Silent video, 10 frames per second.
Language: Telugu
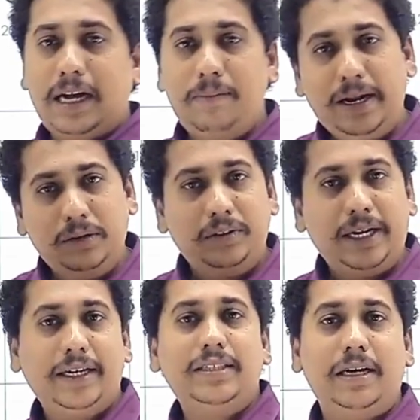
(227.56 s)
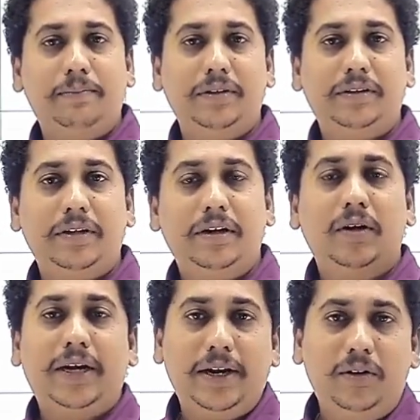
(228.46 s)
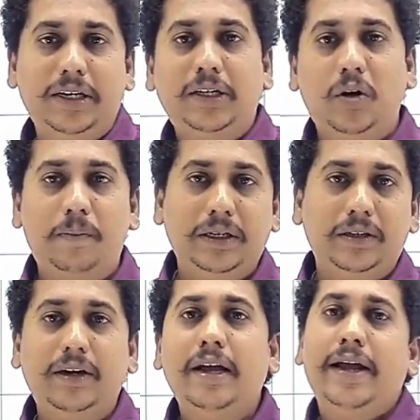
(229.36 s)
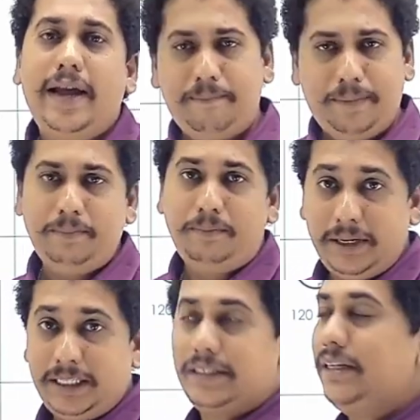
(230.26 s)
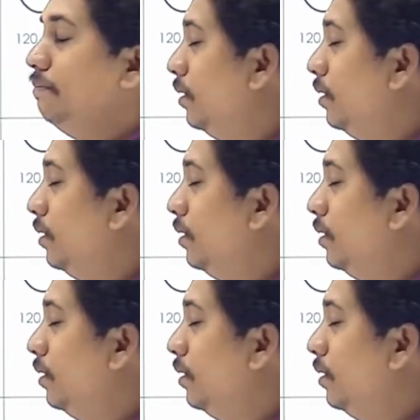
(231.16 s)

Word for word: కమాండ్ ఉంటే ఇక్కడ సరిపోతుంది ఓకే నో నీట్ టు ఓపెన్ యువర్ ఏపీ హిస్టరీ